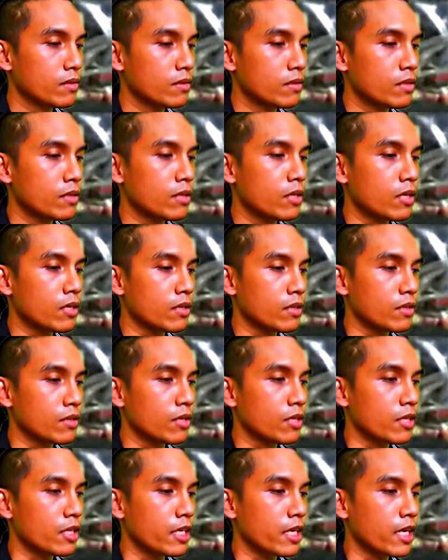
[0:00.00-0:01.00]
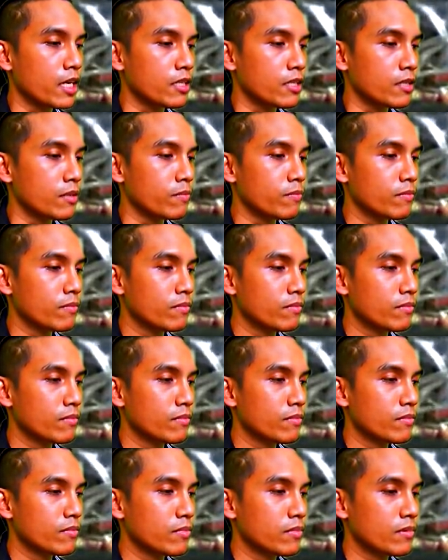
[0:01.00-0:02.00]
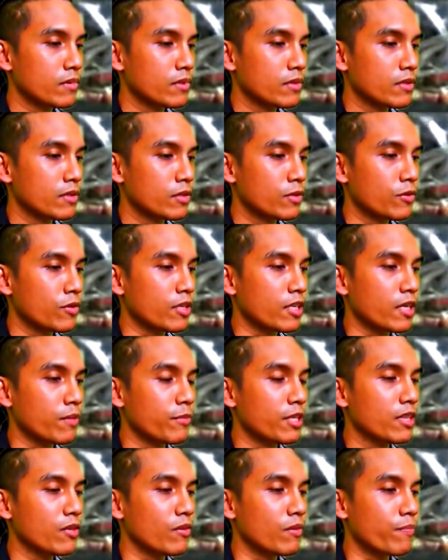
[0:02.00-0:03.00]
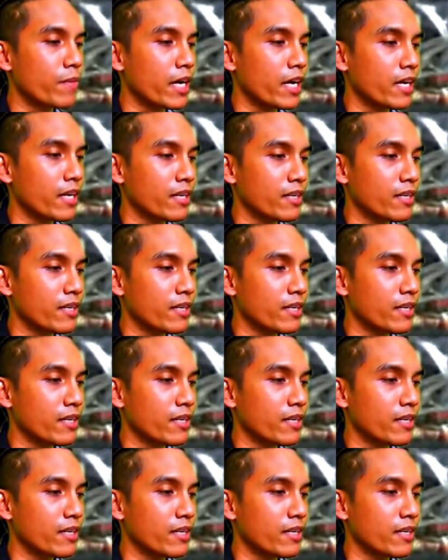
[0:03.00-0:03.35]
แล้วตอน ตอนนี้อาจจะช่วงคลิปนี้ลงไป